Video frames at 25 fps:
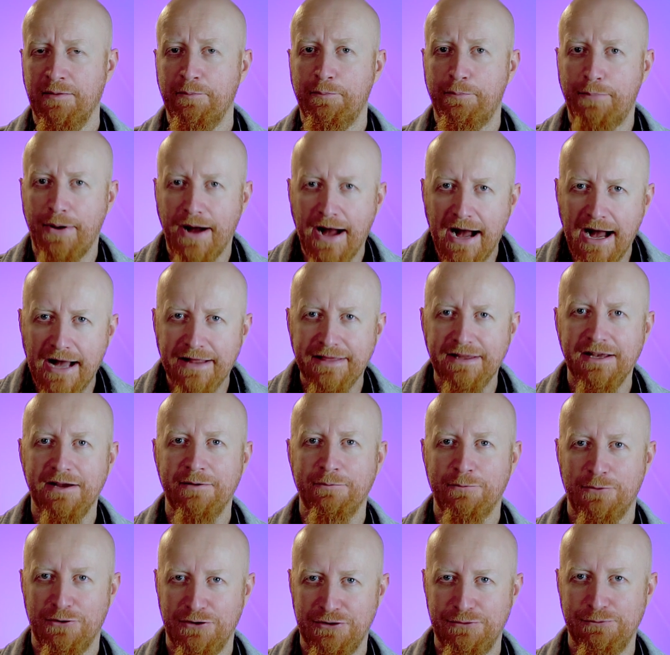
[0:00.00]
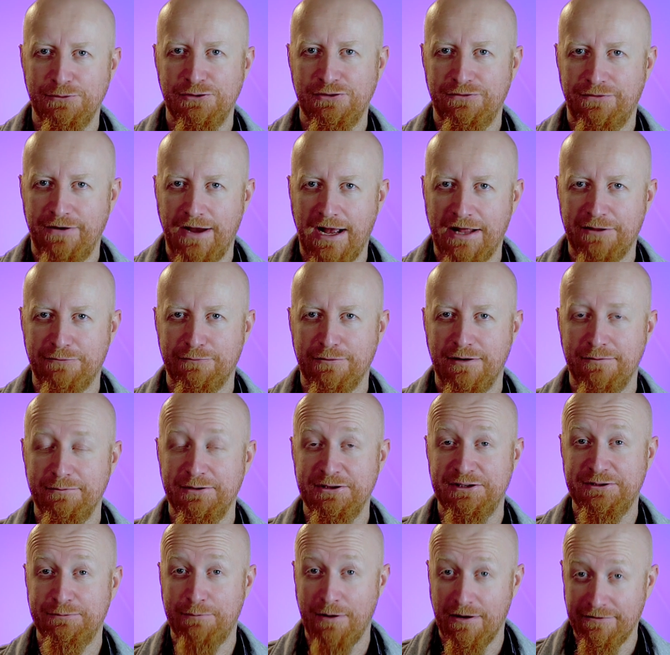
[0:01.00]
Pan moim światłem
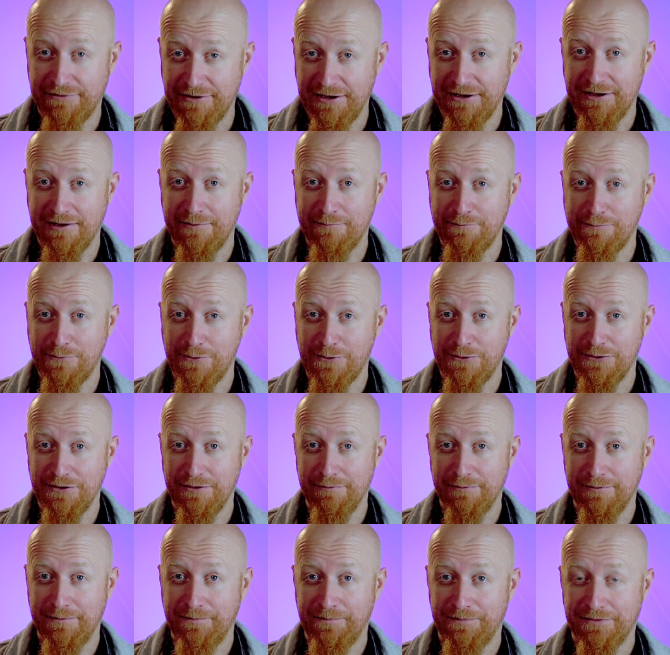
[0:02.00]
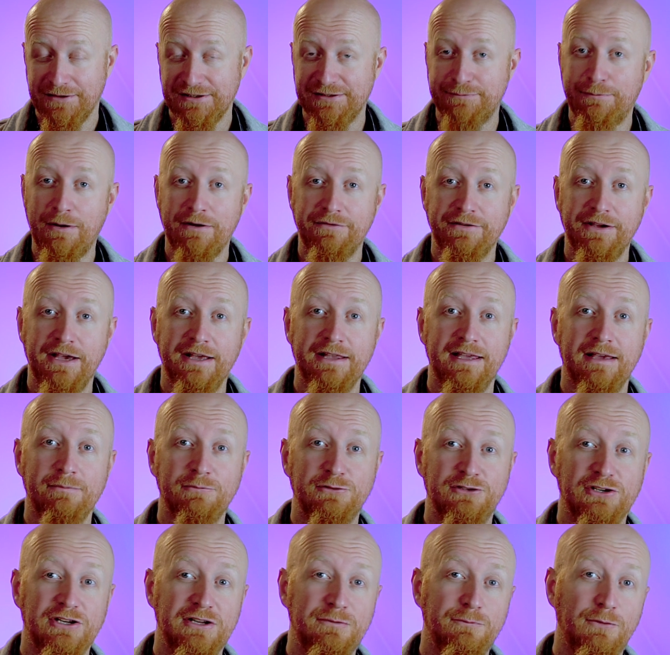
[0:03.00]
i zbawieniem moim zbawieniem,
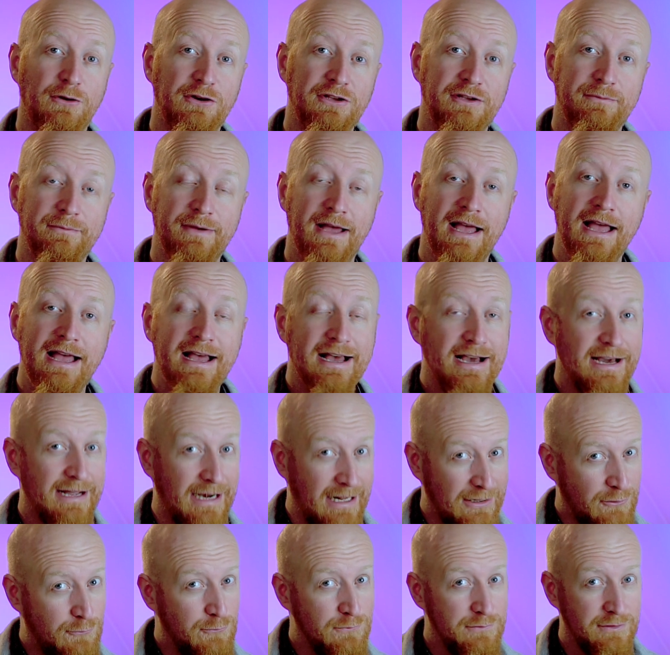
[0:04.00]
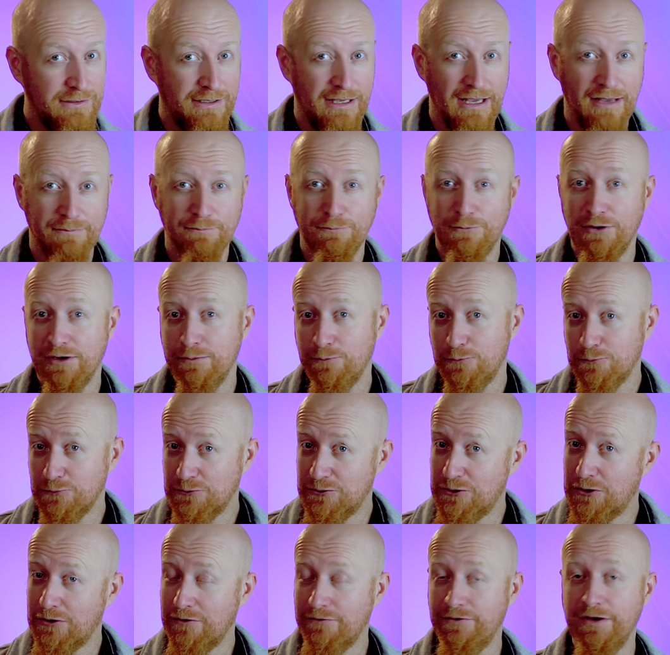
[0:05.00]
czyli moim ratunkiem, moim
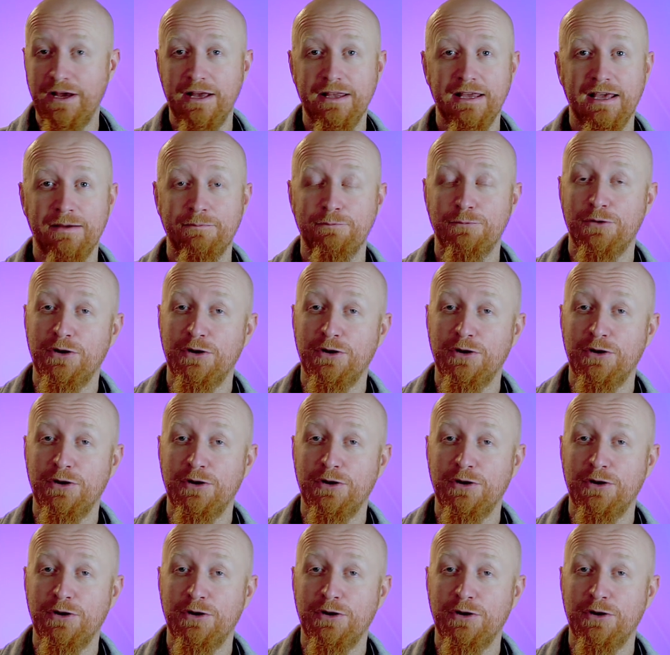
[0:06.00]
uzdrowieniem,